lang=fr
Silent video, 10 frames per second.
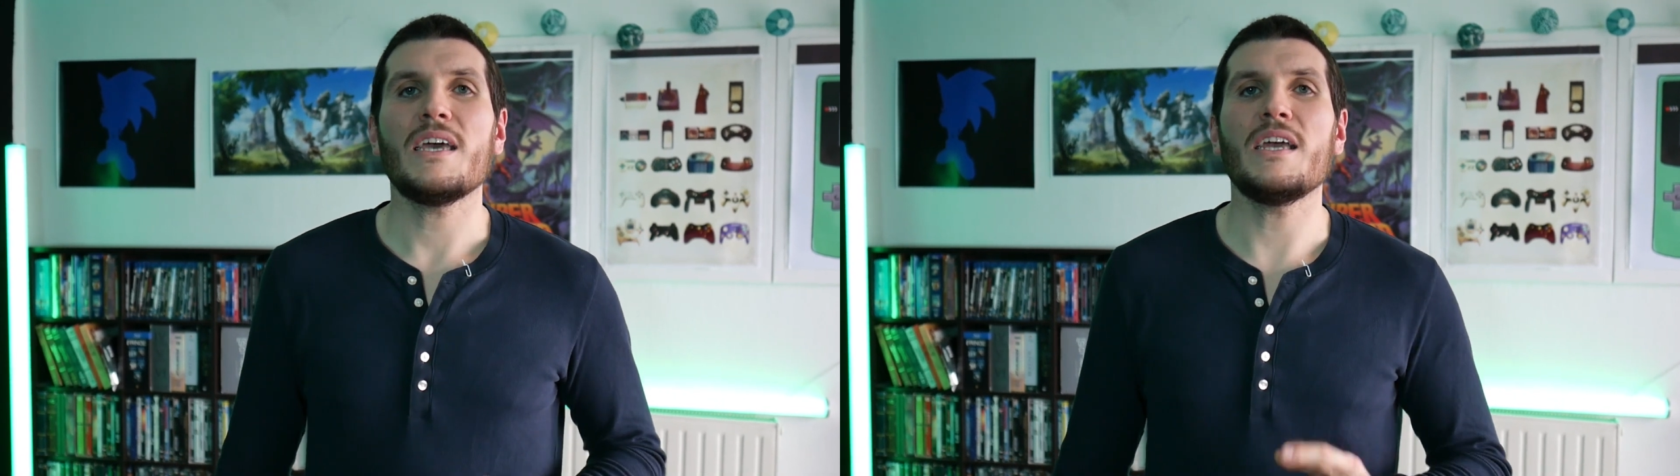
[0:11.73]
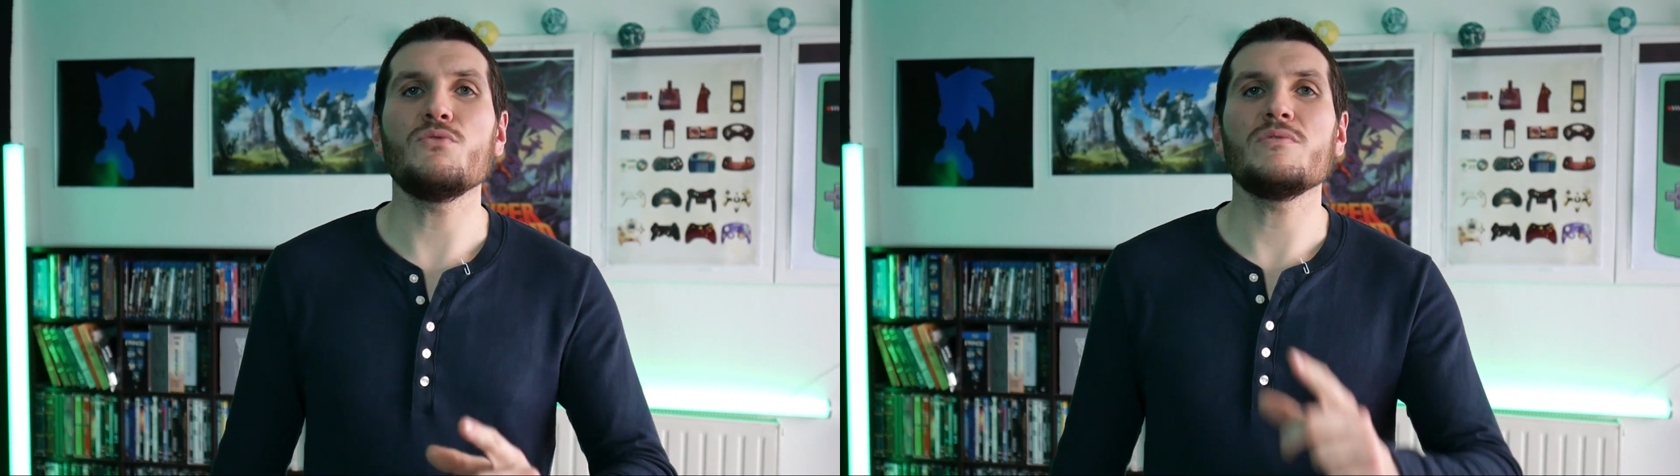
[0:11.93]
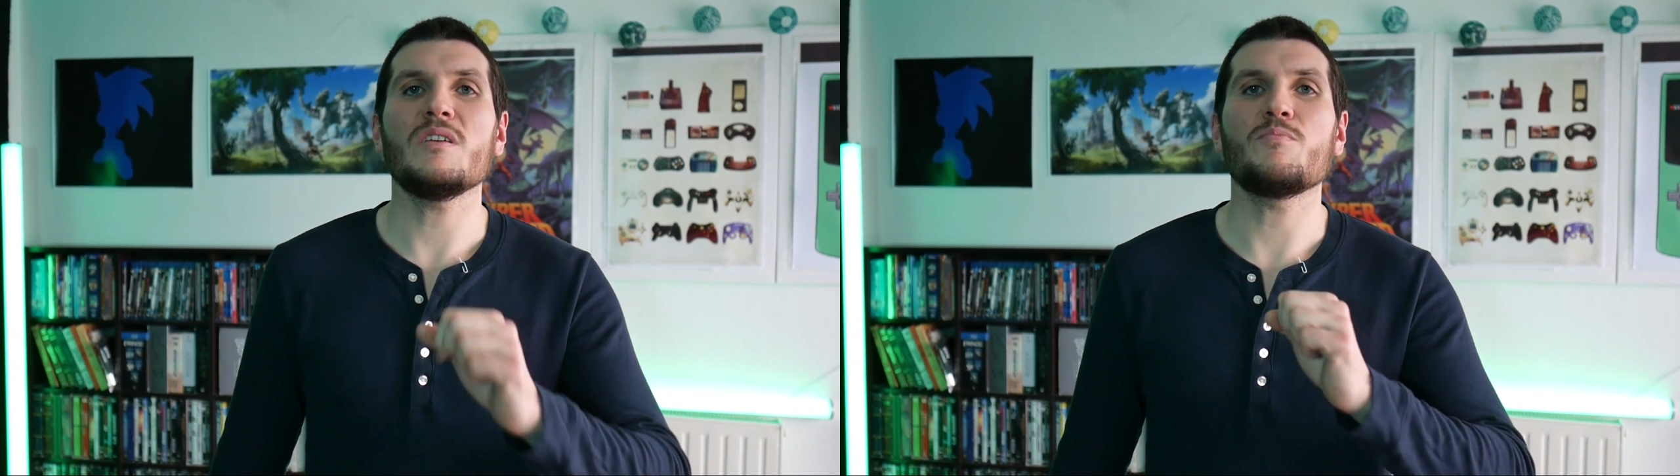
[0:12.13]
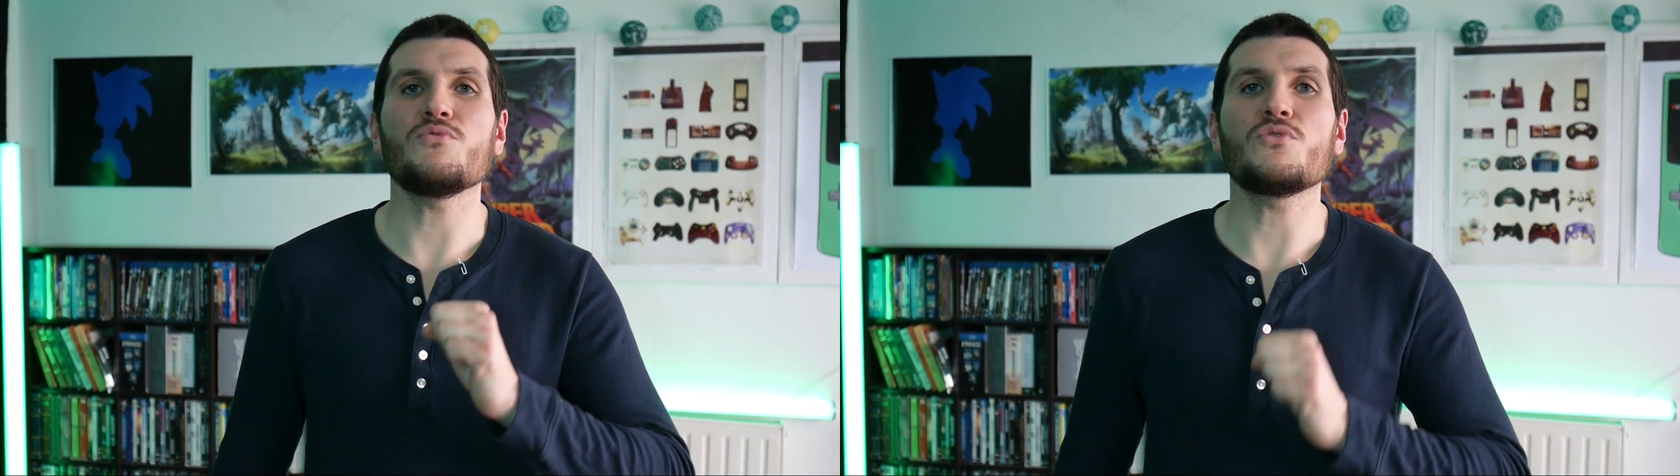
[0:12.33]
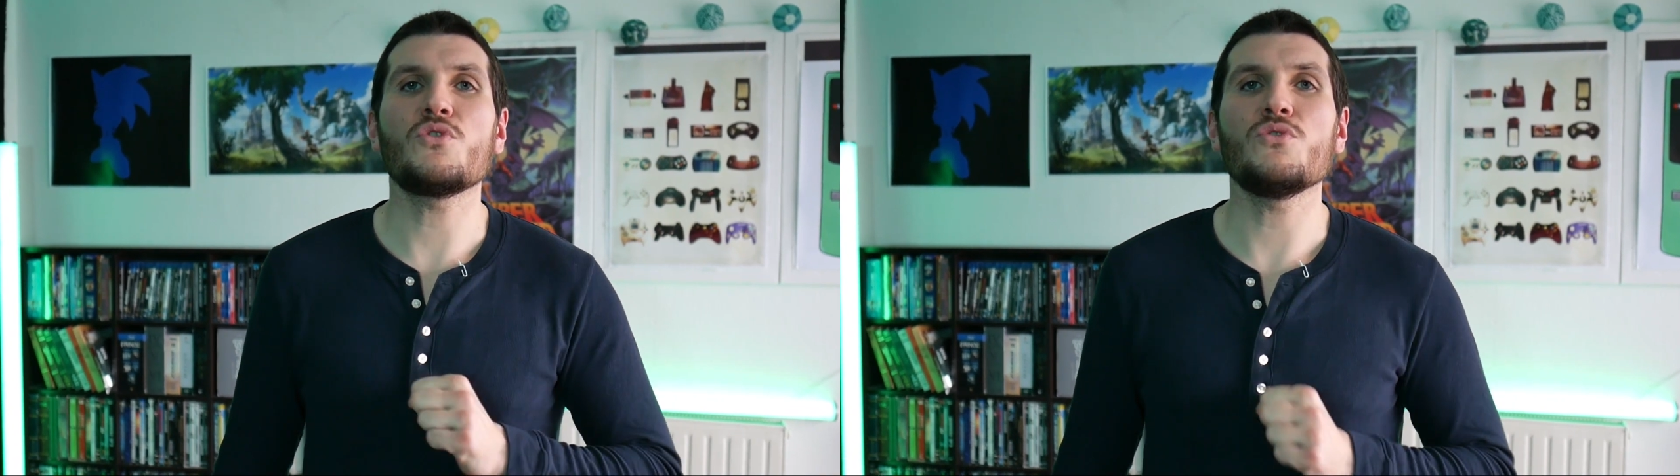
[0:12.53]
est l'une des
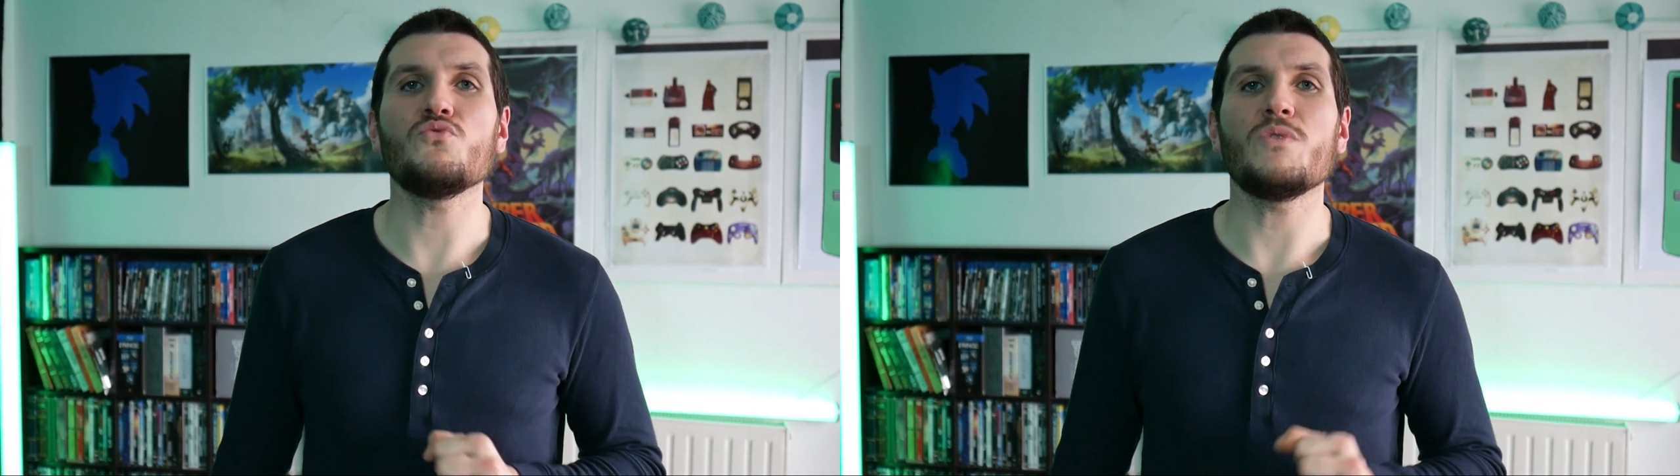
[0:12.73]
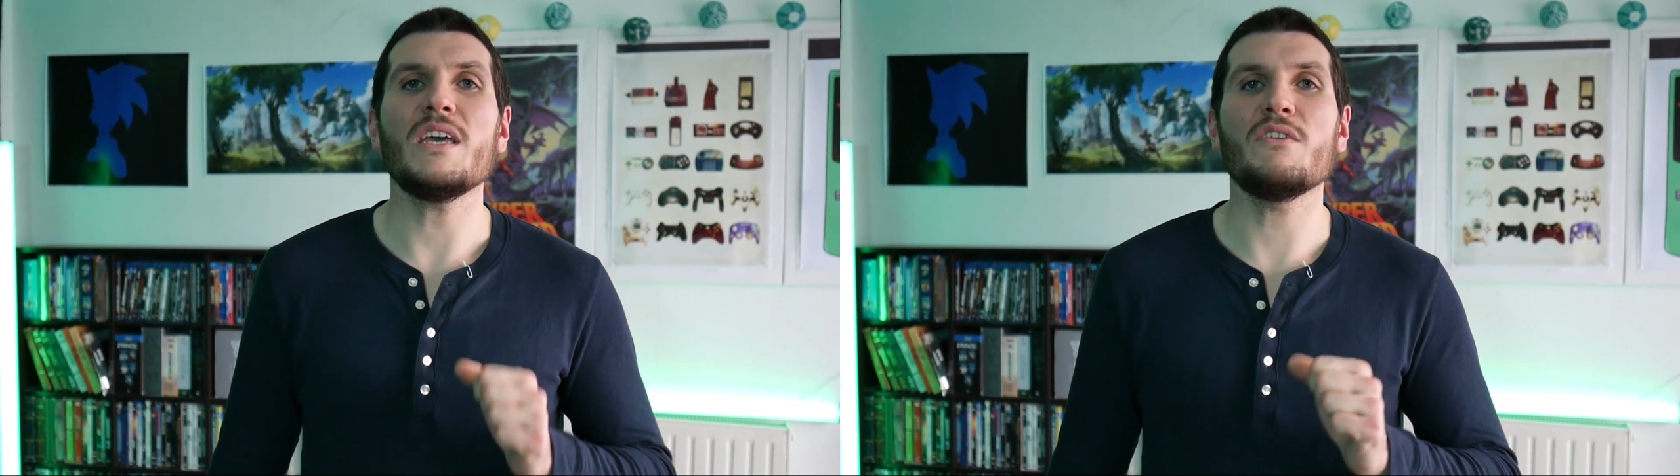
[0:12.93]
plus connues